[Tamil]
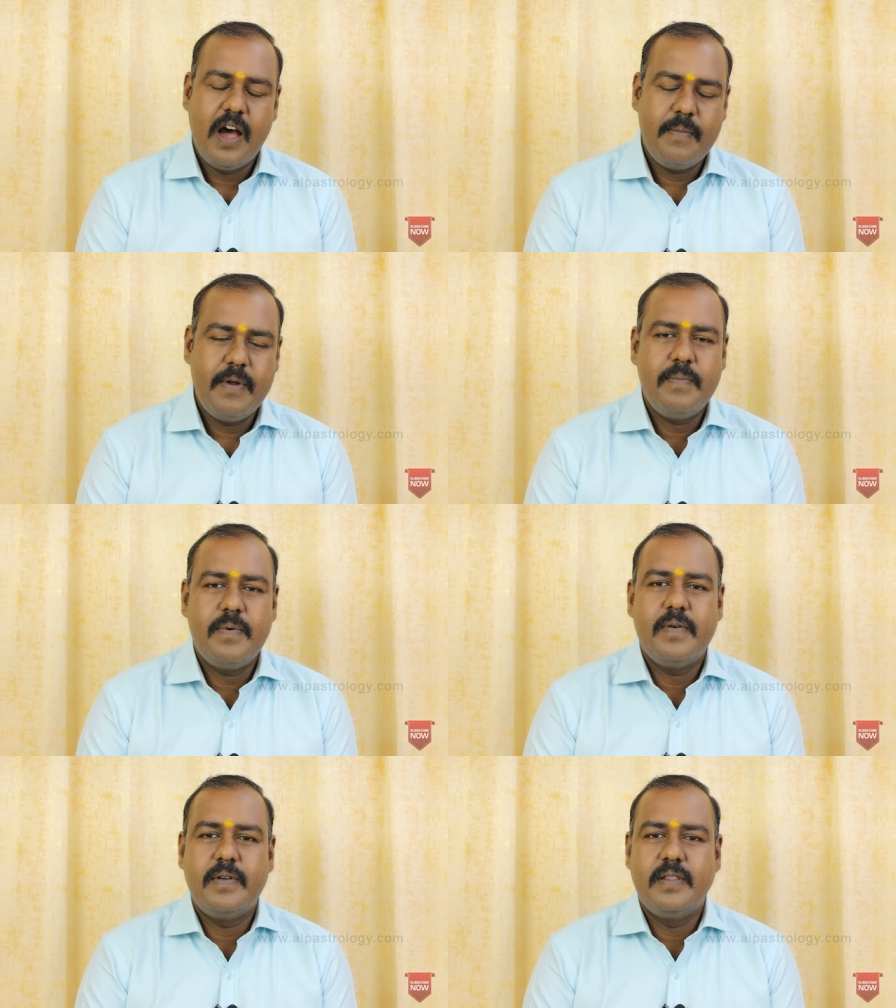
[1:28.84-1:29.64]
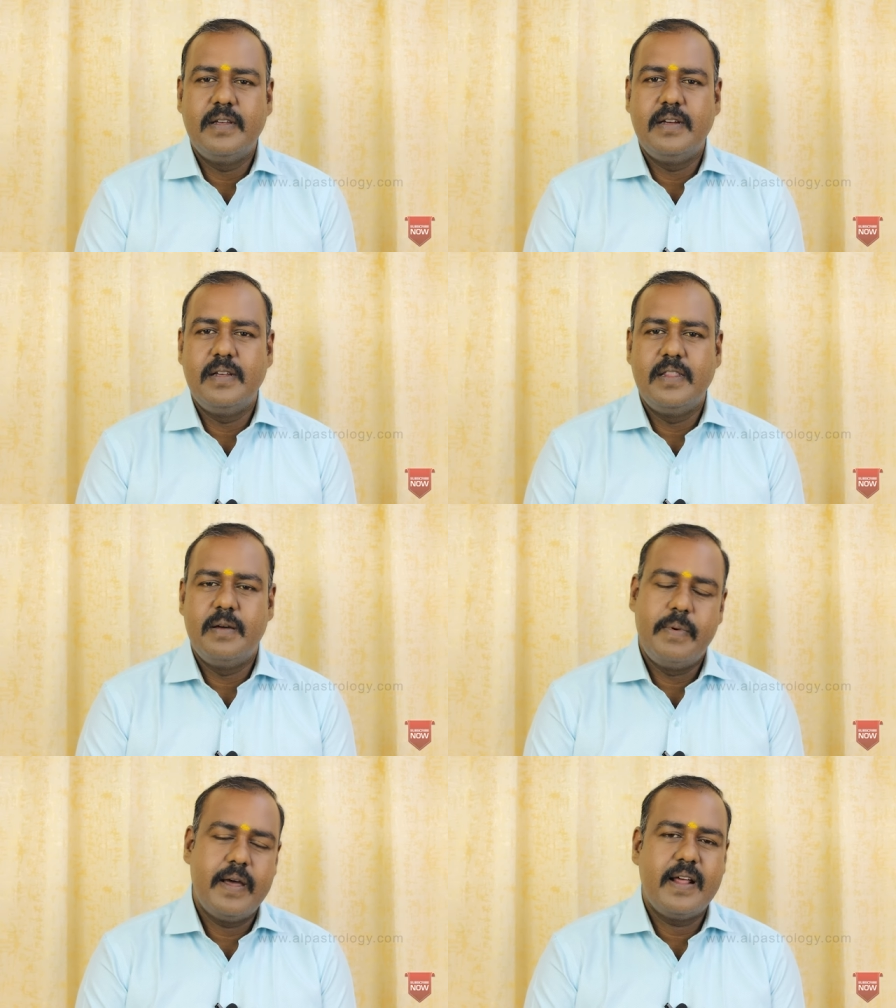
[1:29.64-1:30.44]
அமைப்பில் வந்து இந்த
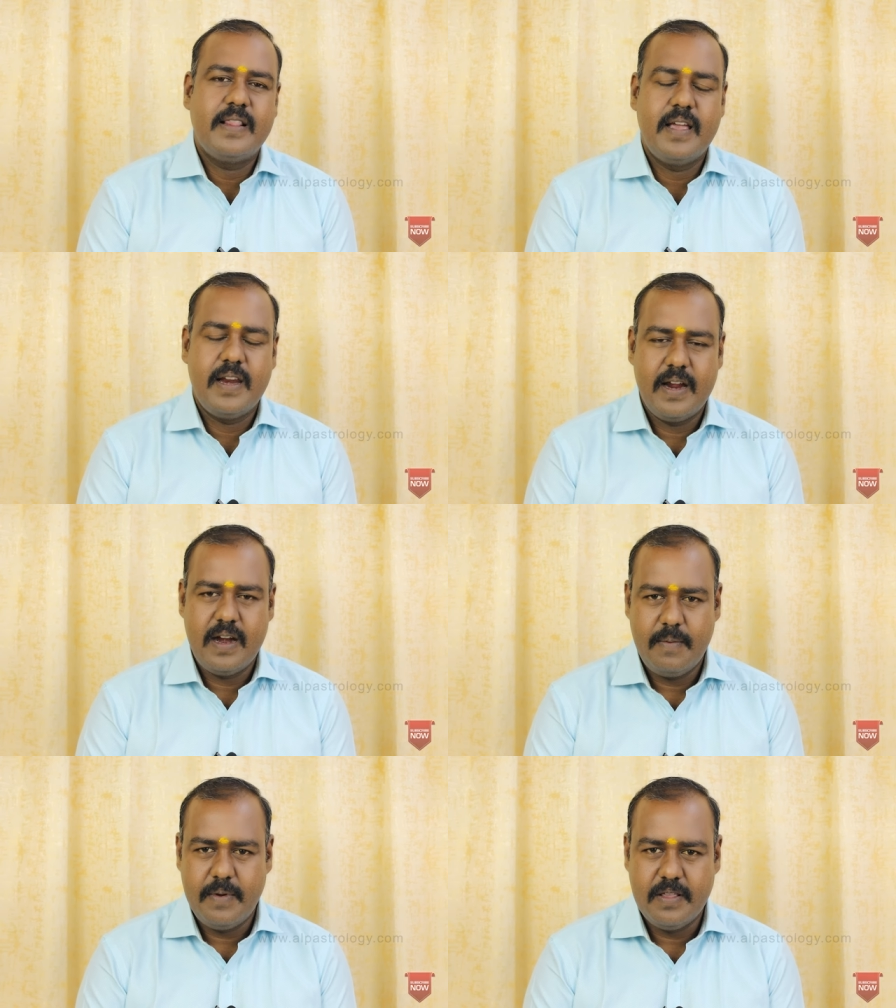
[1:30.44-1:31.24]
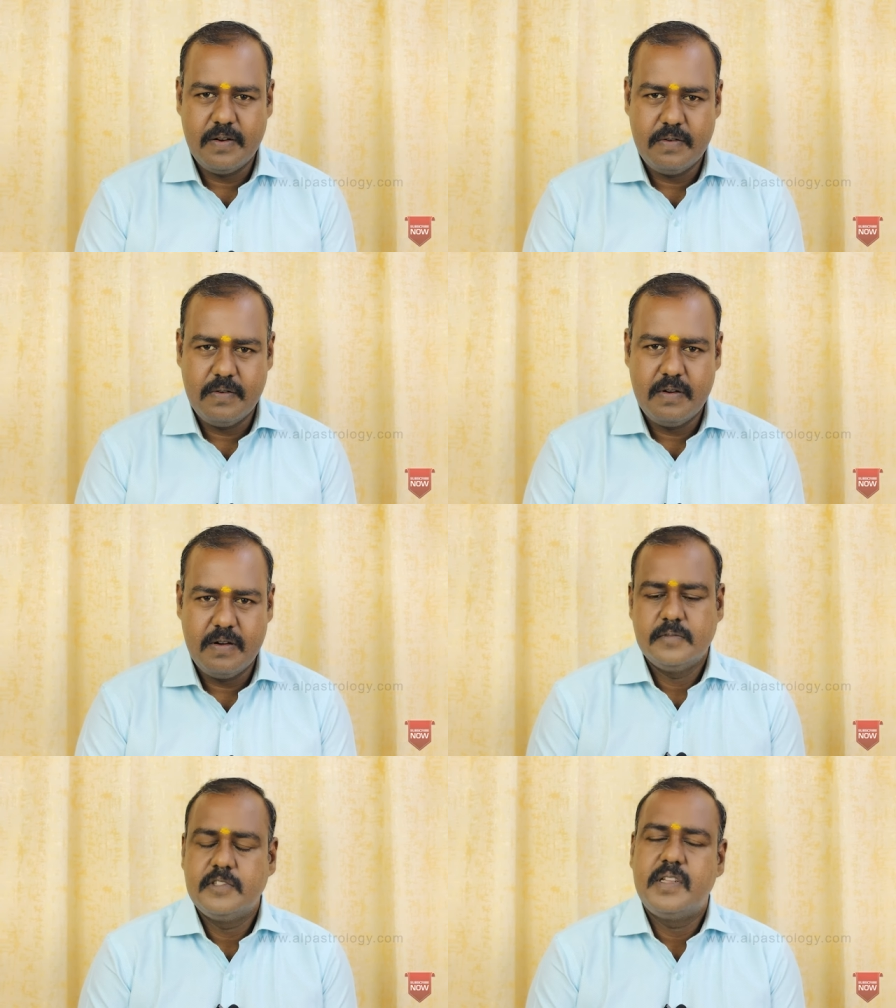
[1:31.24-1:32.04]
பேராதைராய்டு அமைந்திருக்கும்
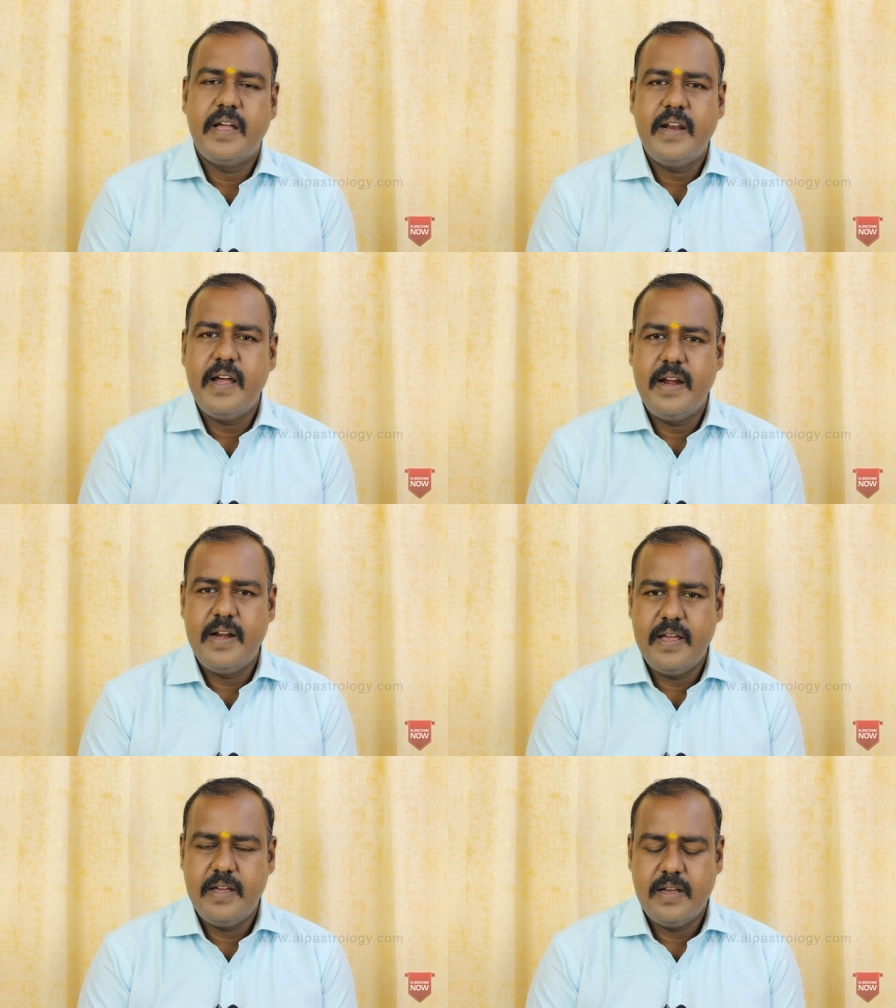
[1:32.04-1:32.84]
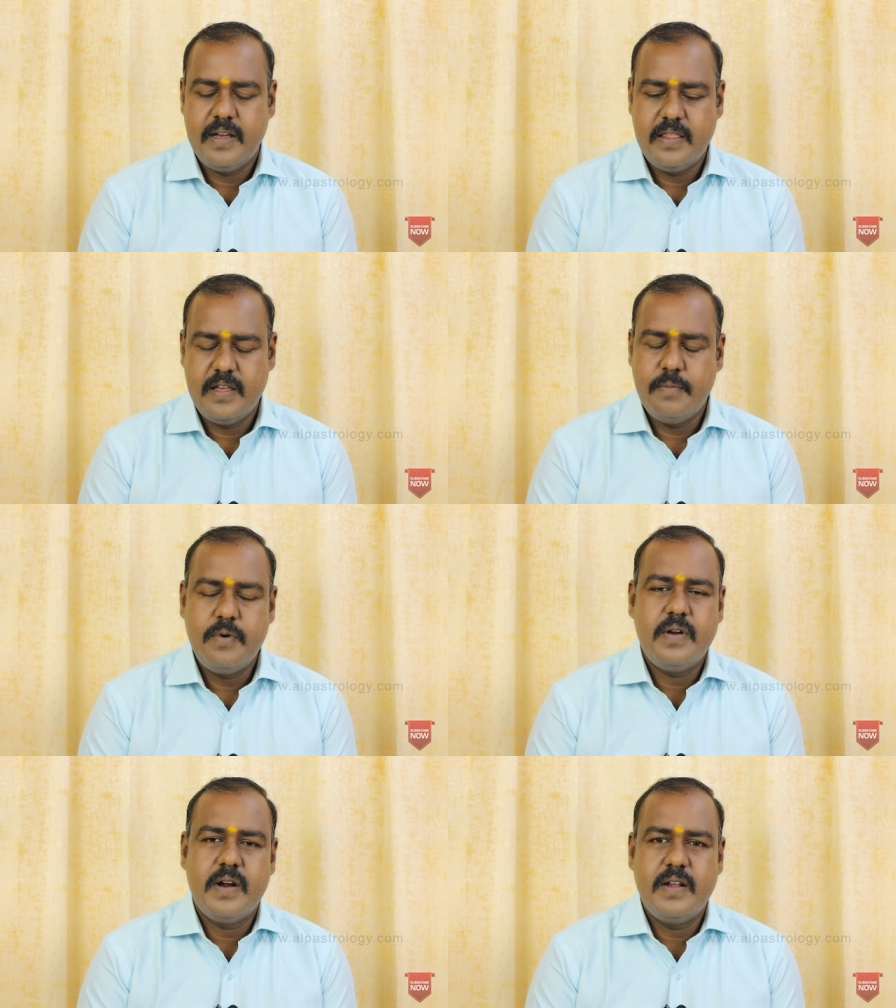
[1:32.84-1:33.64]
தைராய்டு அந்த
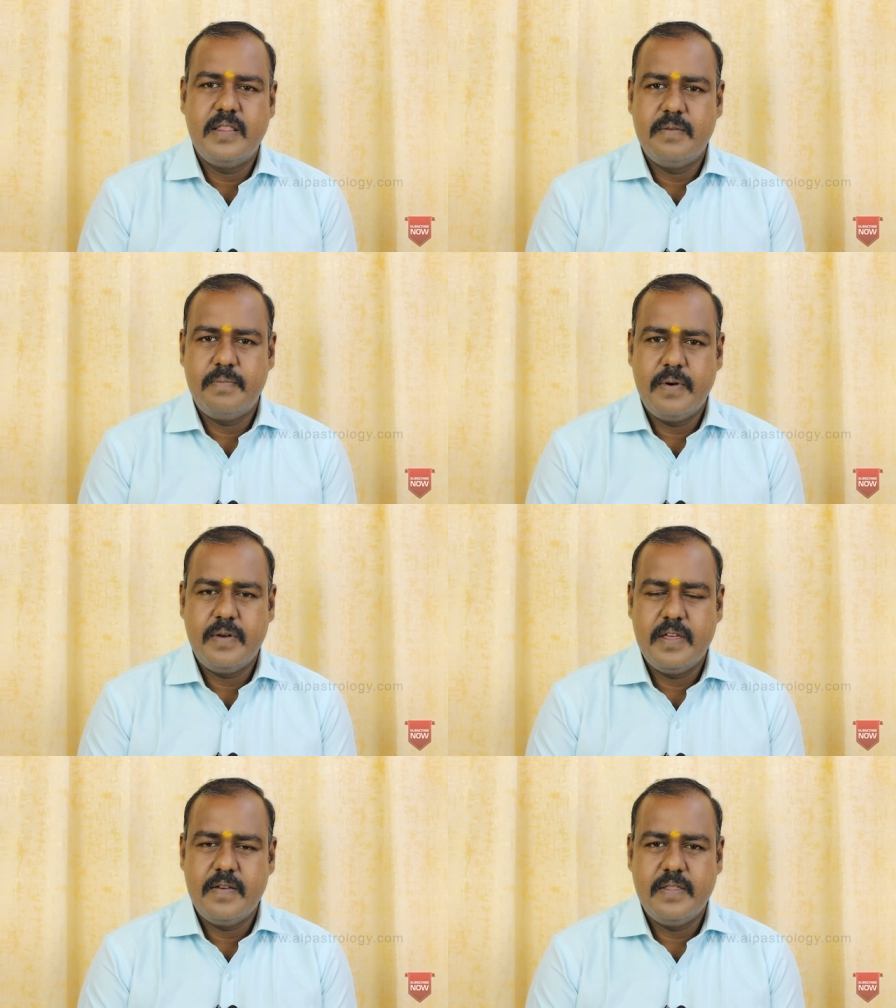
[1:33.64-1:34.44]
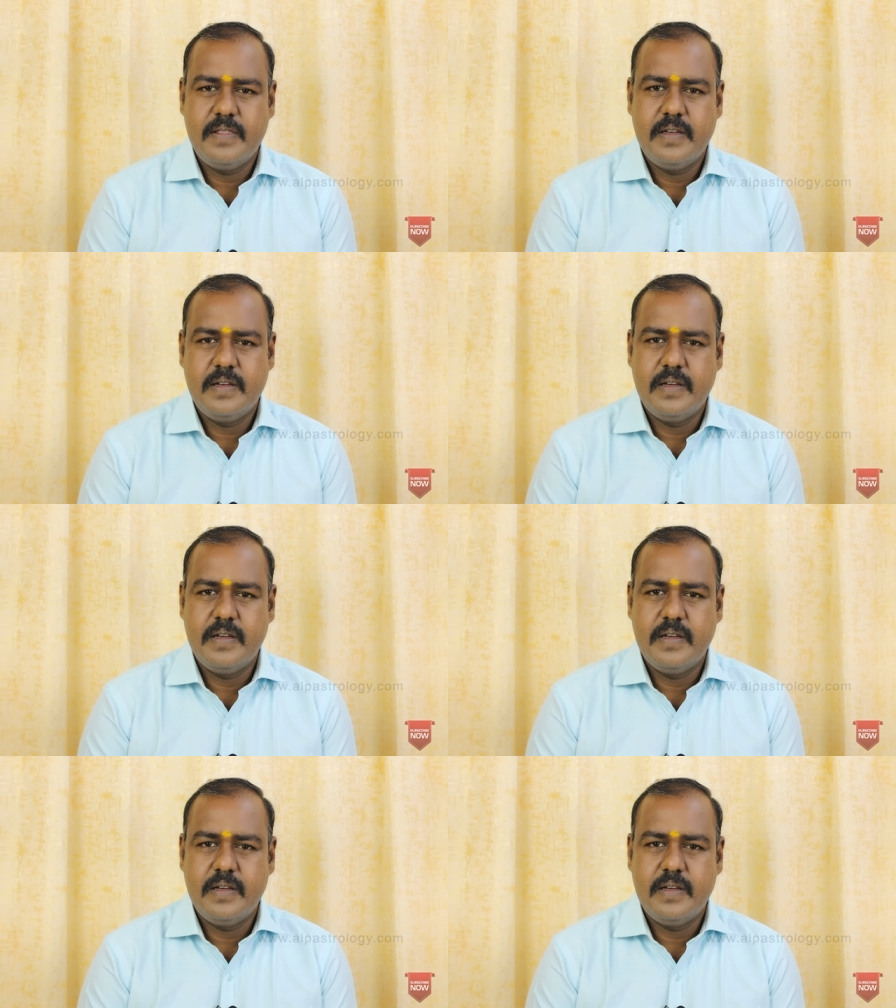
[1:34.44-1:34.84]
முன்கழுத்து பகுதியை வந்து